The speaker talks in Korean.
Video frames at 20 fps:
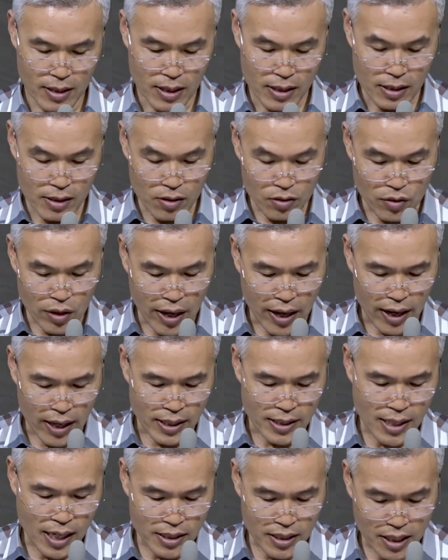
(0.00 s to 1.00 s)
그런데
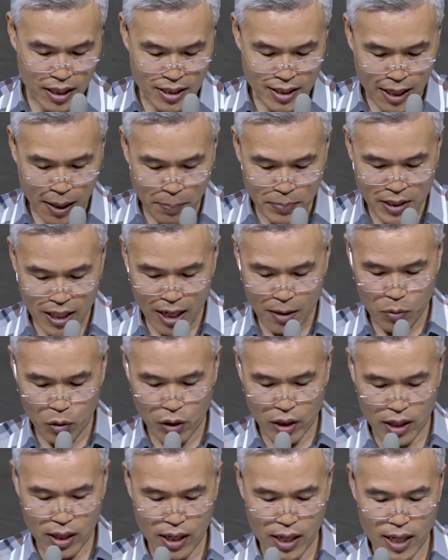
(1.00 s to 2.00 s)
창세기 3장에
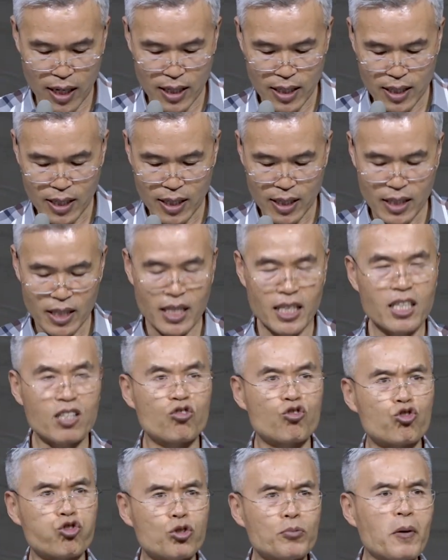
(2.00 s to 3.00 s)
보니까 이
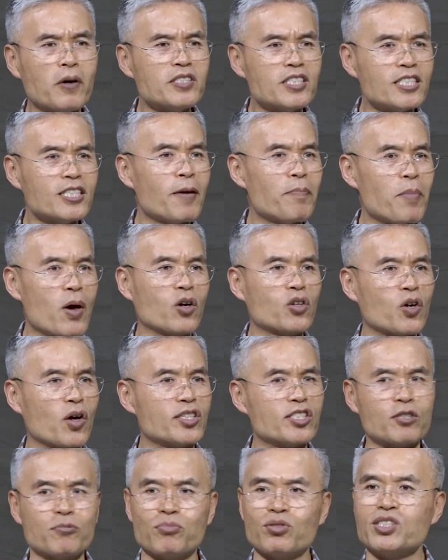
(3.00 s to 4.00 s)
두 번째
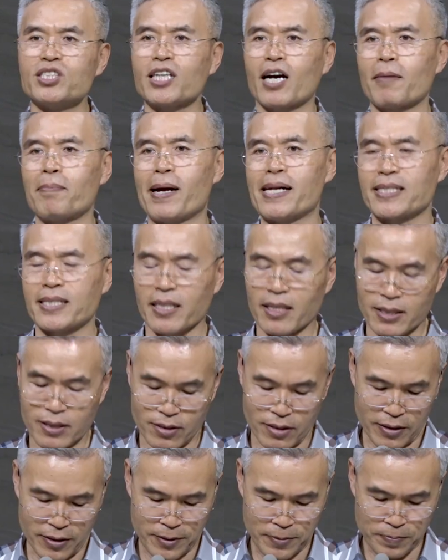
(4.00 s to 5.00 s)
명령에서 문제가
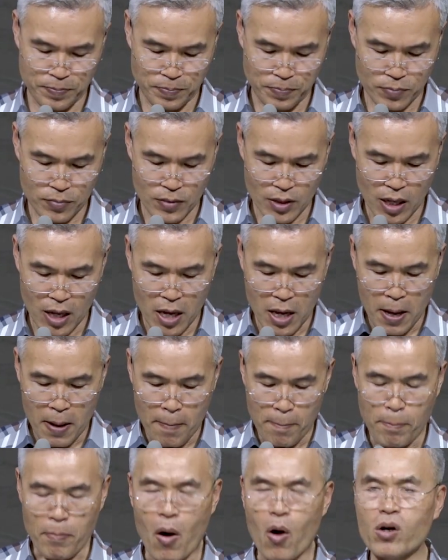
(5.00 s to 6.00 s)
발생했어요.
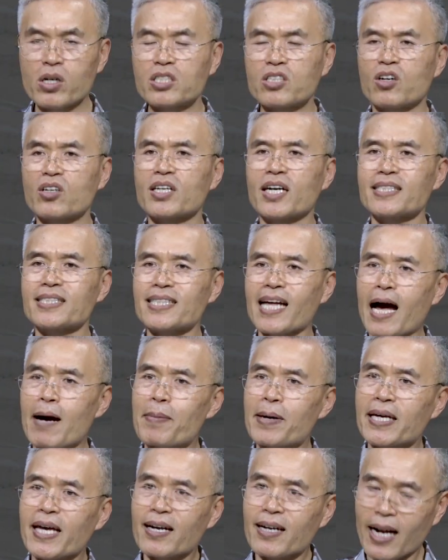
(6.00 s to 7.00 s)
먹을거리가
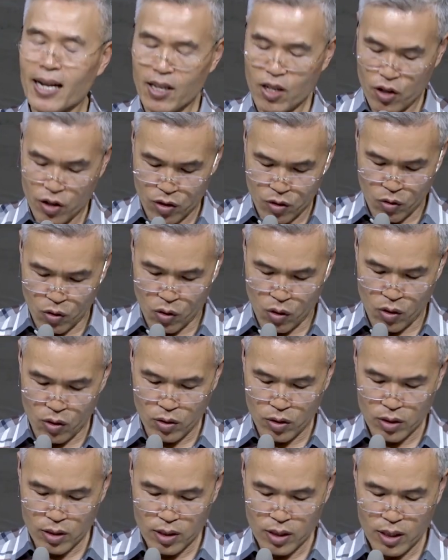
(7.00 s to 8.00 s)
사방에 깔려
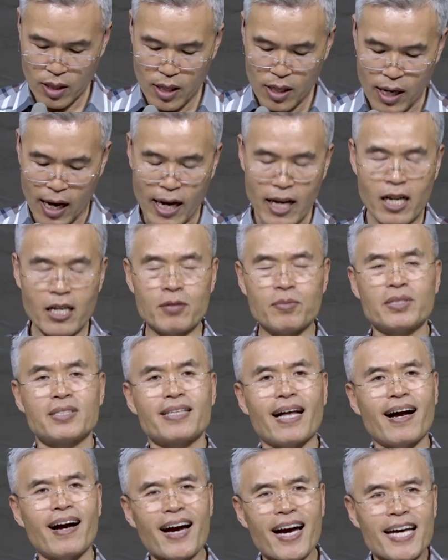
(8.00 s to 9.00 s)
있고 하나님은
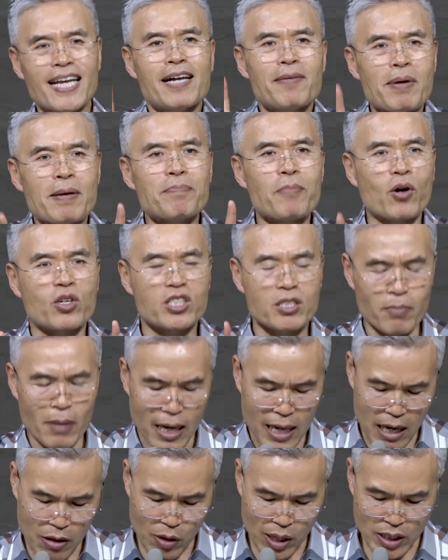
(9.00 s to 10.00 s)
딱 하나만 먹지
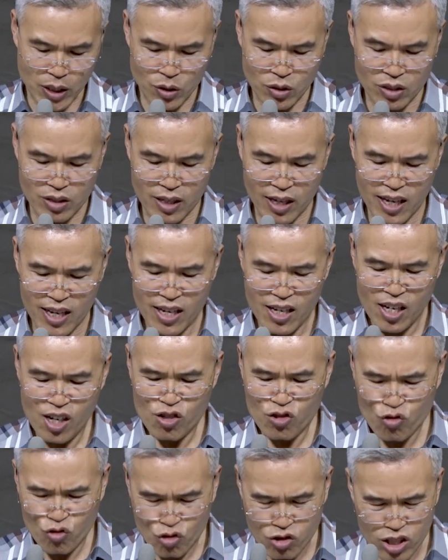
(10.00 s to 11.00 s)
말라고 하셨는데
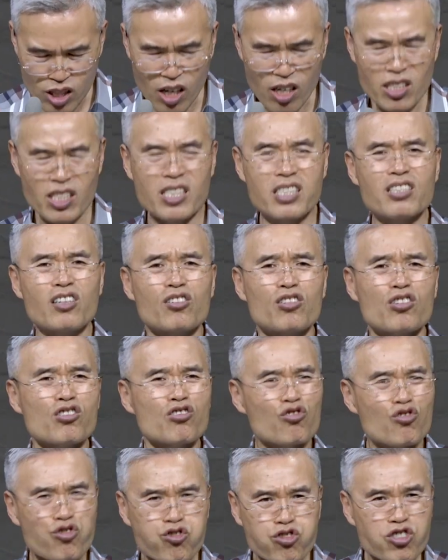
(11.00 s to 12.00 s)
그거 그거를
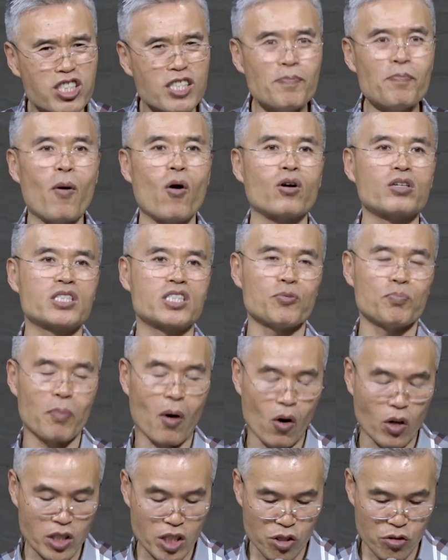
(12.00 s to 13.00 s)
굳이 먹어치,
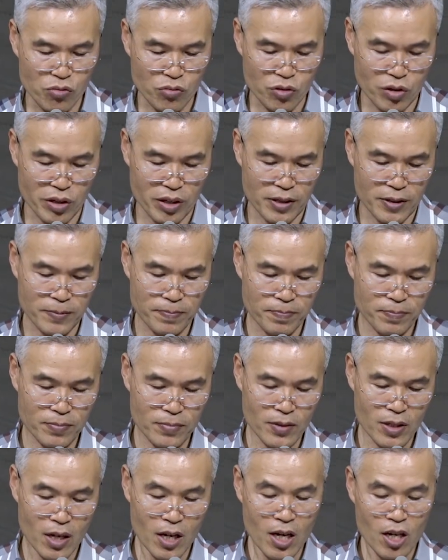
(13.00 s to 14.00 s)
먹어치운 거예요.
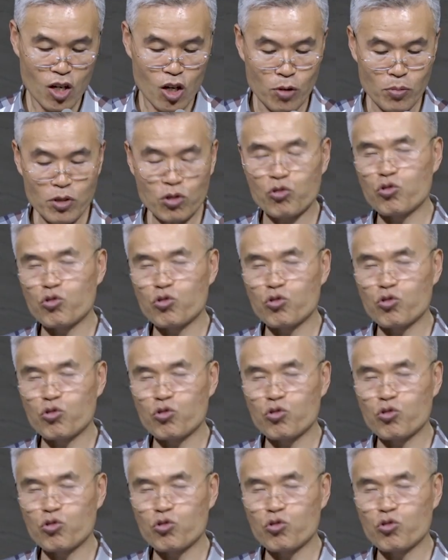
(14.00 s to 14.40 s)
여러분